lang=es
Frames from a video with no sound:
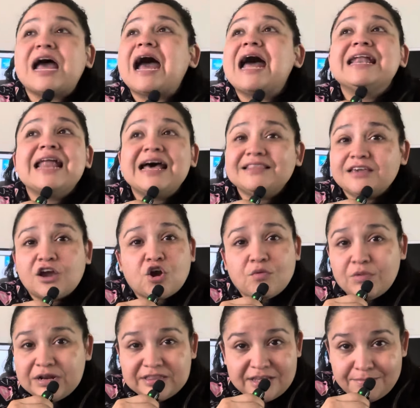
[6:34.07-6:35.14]
a nadie como
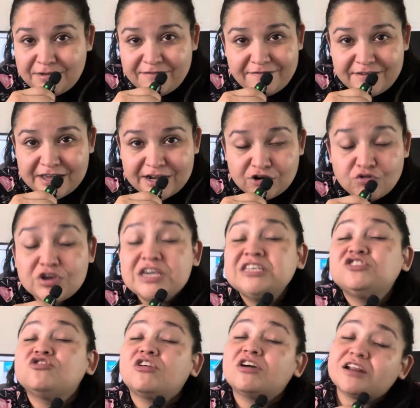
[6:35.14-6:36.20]
el Team Infierno y
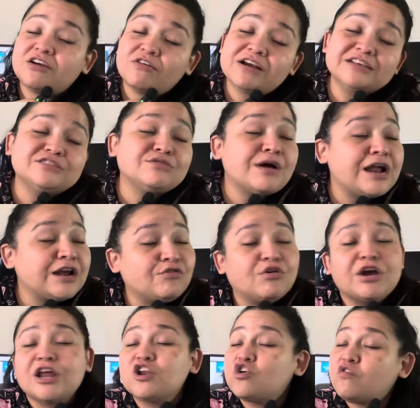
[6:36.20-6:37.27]
yo creo que esto es algo
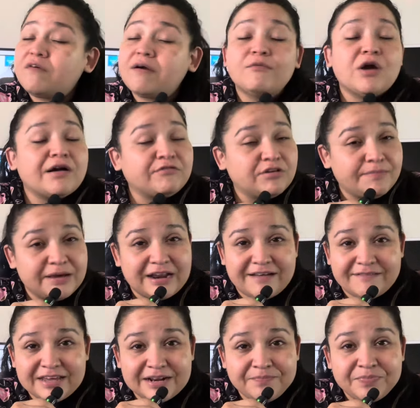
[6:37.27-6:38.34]
que no vamos a volver a
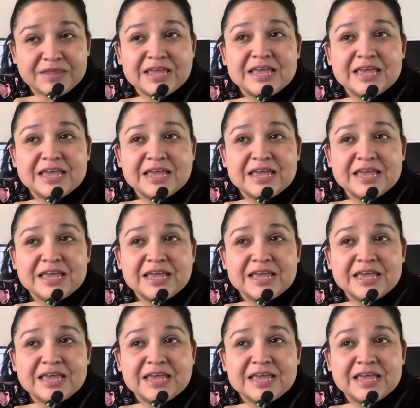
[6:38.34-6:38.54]
ver